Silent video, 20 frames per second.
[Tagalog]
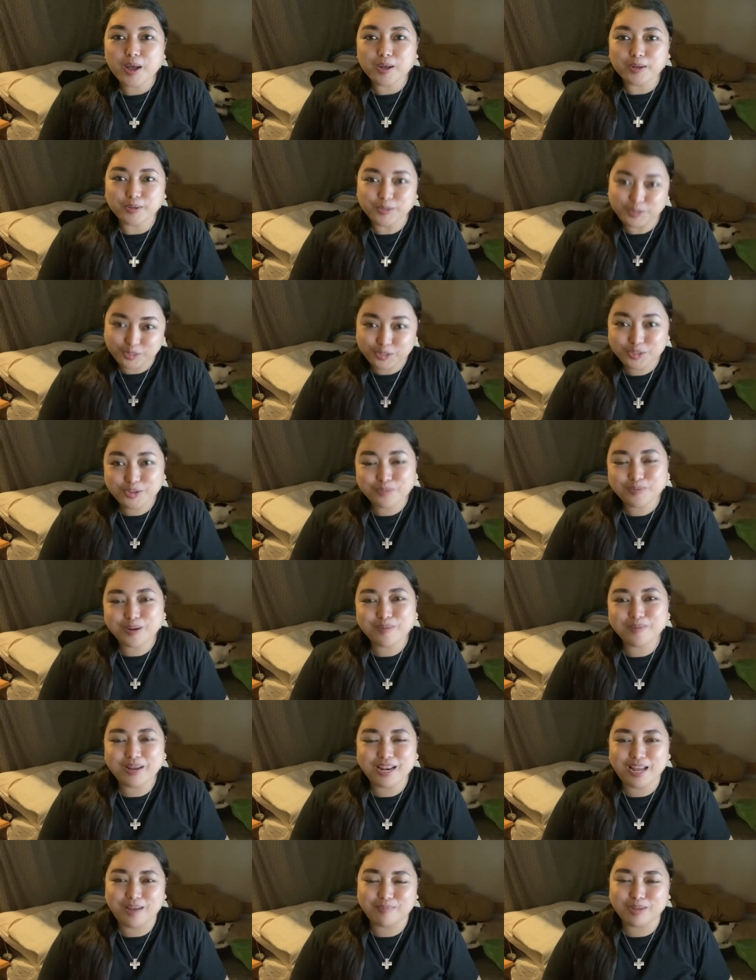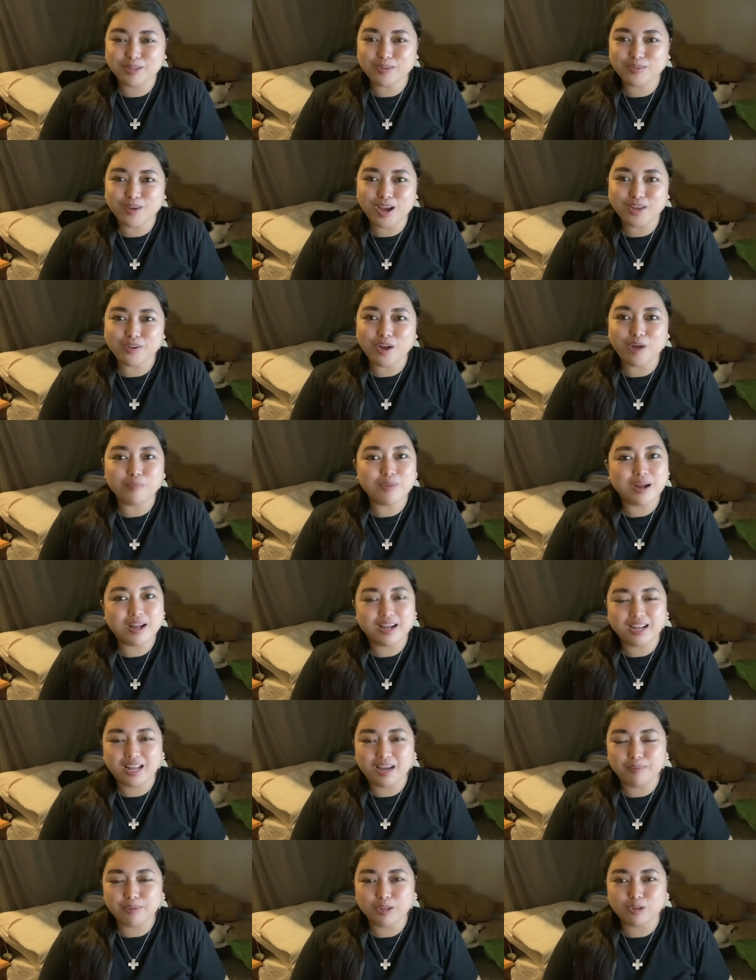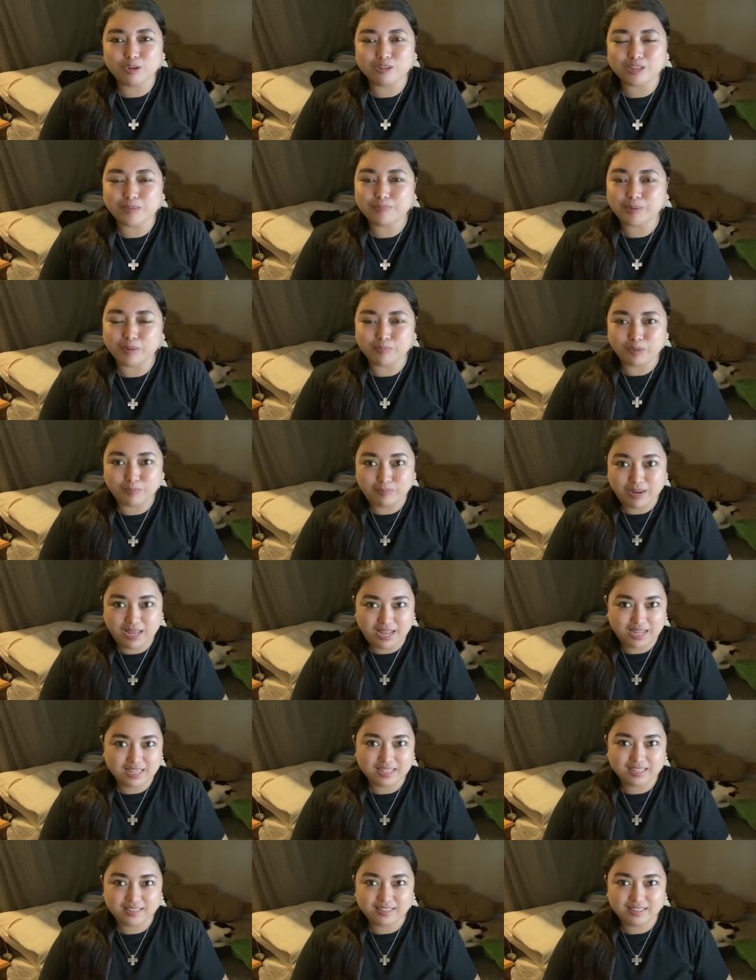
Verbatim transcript: Gusto nyo bang malaman kung ano ang mga gamit ko sa pagbablog?